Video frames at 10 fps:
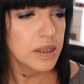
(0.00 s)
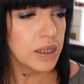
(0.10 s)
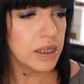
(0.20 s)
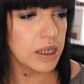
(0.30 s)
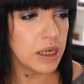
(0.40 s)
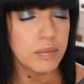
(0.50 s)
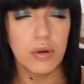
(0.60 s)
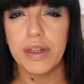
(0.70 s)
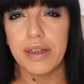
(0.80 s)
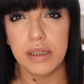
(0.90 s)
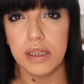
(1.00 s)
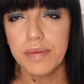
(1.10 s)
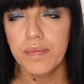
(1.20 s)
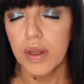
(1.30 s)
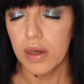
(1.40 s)
eh, e
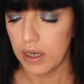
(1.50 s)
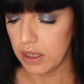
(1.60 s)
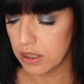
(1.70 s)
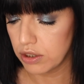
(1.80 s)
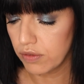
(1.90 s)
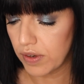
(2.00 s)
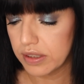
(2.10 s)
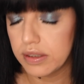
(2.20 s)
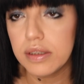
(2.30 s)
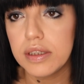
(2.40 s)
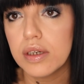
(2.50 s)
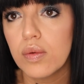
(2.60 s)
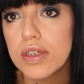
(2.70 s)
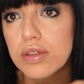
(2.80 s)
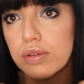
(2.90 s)
bolerini eh, sono fatti di
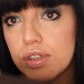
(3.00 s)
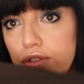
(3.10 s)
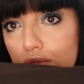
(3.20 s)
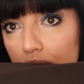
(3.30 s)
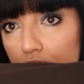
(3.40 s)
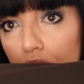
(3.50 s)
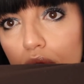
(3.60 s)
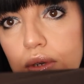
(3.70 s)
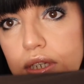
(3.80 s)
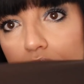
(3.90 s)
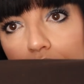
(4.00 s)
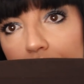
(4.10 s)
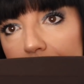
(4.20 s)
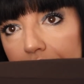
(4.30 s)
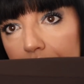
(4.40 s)
questo tessuto questo è
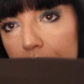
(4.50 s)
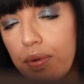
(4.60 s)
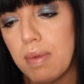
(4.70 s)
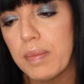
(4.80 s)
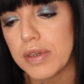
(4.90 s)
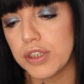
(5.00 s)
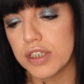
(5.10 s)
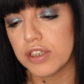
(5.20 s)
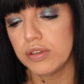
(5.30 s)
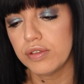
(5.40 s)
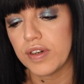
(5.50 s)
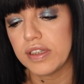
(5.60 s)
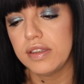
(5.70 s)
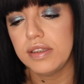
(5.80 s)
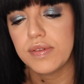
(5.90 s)
un esempio ma poi ce ne sono
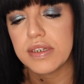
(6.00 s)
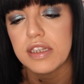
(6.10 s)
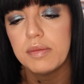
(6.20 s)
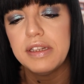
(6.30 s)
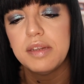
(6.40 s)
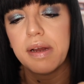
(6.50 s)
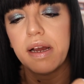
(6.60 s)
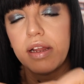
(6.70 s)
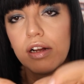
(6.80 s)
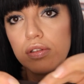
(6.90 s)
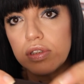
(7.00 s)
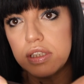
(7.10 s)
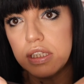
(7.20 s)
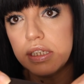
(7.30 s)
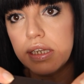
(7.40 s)
fatti diversamente magari a
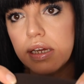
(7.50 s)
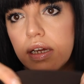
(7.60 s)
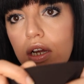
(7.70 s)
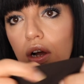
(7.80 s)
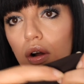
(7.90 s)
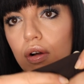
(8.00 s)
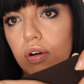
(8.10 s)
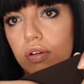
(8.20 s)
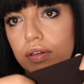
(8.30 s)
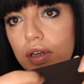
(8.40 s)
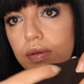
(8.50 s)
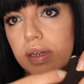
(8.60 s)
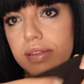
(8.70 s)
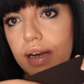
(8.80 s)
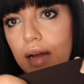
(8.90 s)
costine o con
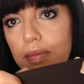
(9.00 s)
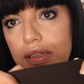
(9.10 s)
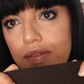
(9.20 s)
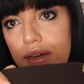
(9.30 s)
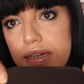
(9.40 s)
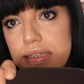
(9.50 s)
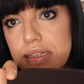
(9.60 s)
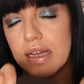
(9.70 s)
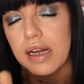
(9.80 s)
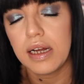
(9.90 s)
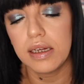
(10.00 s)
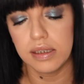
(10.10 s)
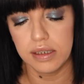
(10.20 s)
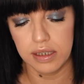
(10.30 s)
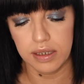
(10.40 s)
una trama
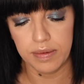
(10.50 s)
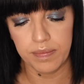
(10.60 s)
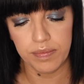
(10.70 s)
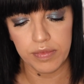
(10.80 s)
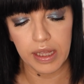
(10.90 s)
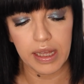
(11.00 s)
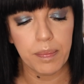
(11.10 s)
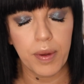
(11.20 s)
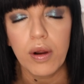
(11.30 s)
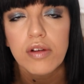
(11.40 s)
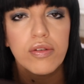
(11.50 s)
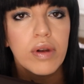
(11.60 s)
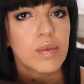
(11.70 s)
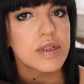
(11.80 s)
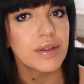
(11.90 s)
diversa ehm, che però è solo
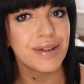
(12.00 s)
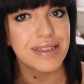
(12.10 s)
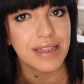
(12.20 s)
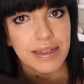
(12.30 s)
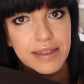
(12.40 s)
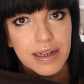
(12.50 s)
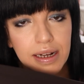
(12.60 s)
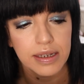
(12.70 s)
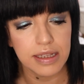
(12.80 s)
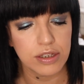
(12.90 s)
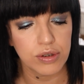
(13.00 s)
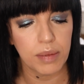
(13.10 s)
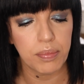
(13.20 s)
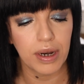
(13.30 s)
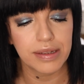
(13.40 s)
una questione estetica, nel senso
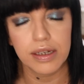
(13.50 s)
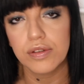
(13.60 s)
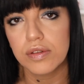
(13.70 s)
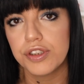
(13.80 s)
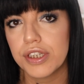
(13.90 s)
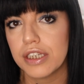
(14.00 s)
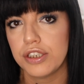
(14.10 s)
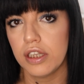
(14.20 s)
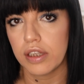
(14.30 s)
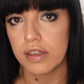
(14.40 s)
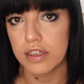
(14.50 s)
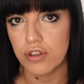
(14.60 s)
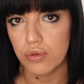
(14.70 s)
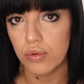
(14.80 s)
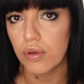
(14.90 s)
che poi la tecnologia che c'è dietro il
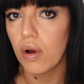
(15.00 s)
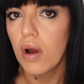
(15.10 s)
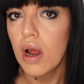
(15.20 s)
tessuto